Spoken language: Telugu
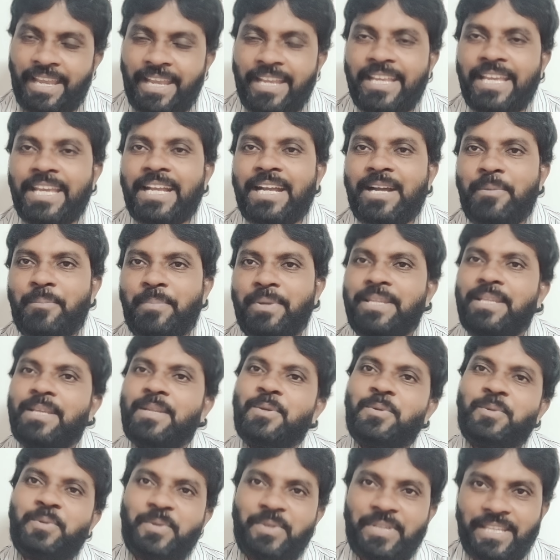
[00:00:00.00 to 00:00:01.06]
ఏ ఏ
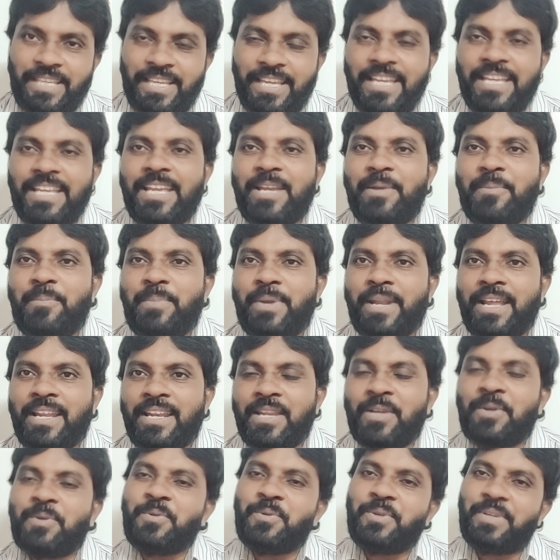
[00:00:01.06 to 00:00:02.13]
కంపెనీలకు ఏ ఏ
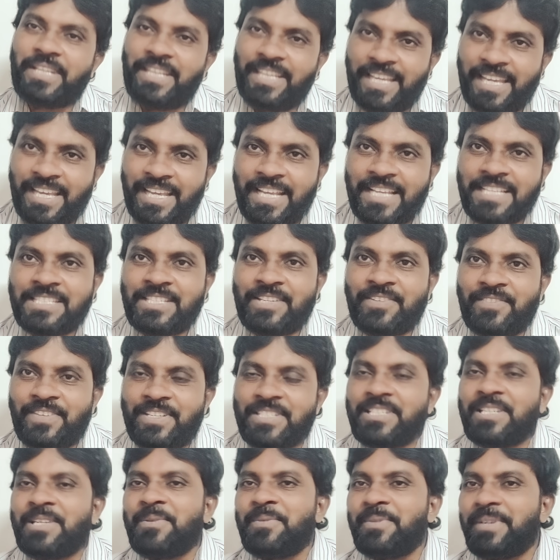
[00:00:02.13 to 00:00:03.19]
బ్రాండ్లకు ఏ ఏ
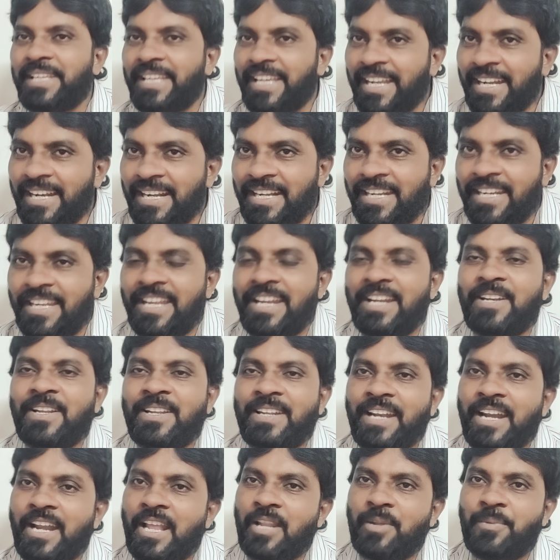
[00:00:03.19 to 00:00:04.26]
సంవత్సరం ఏ డేట్
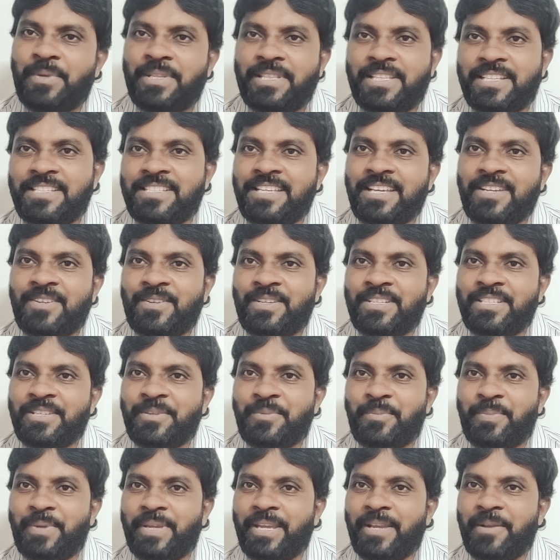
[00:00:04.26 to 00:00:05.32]
నాడు అనుమతి ఇచ్చారు అని
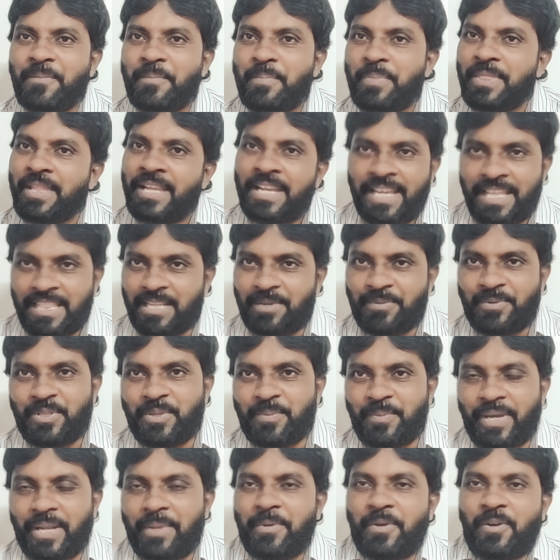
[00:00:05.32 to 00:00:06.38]
చెప్పి ఇంతకుముందు
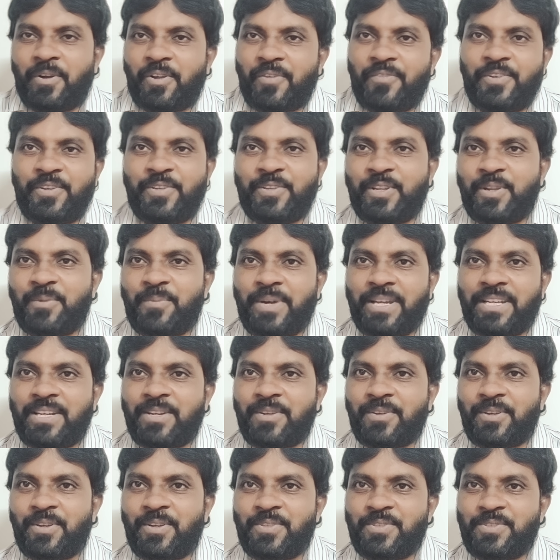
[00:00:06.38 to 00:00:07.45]
మనమే ఒక వీడియోలో
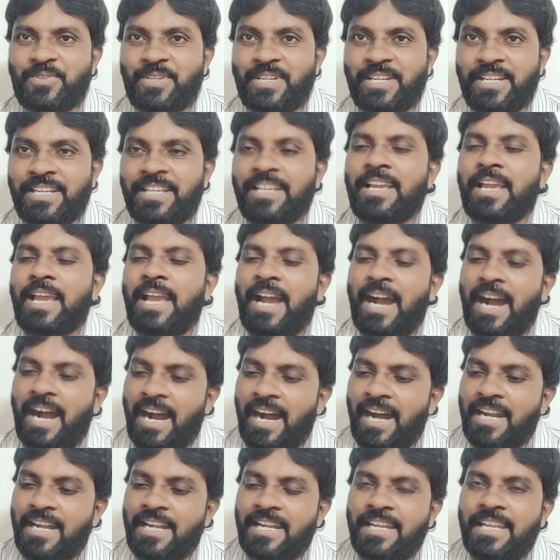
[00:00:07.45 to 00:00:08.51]
మాట్లాడుకున్నాం చూడండి
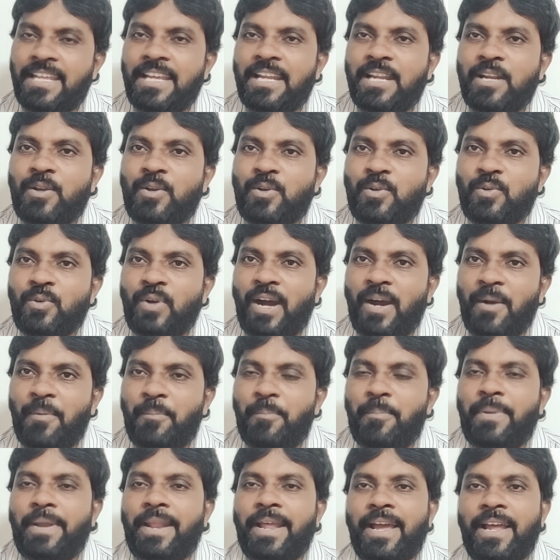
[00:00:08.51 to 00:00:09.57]
ఆ డేట్లు ఆ
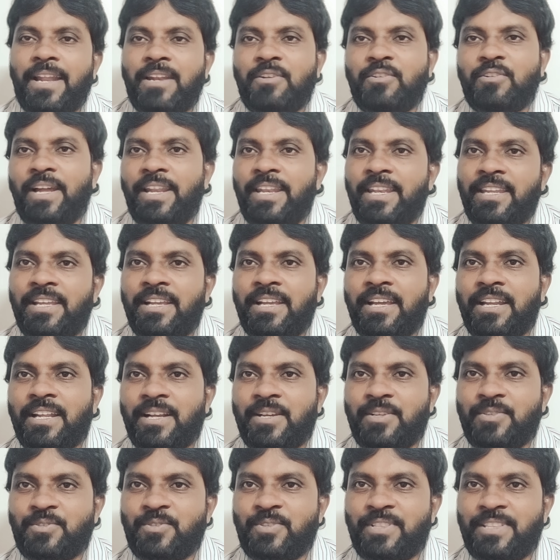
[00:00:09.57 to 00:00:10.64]
బ్రాండ్లు అన్నీ కనుక
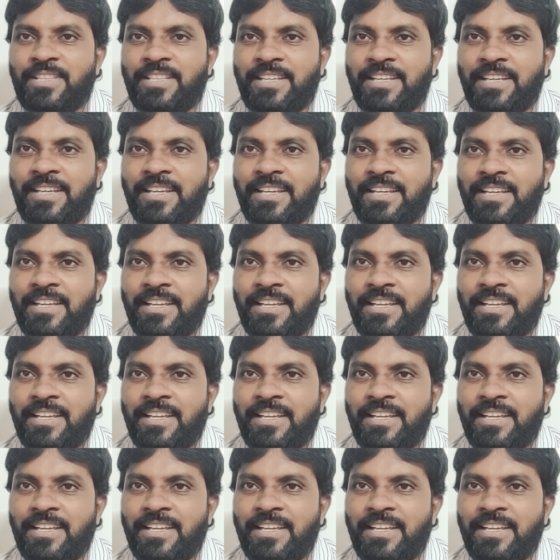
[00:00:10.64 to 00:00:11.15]
చూస్తే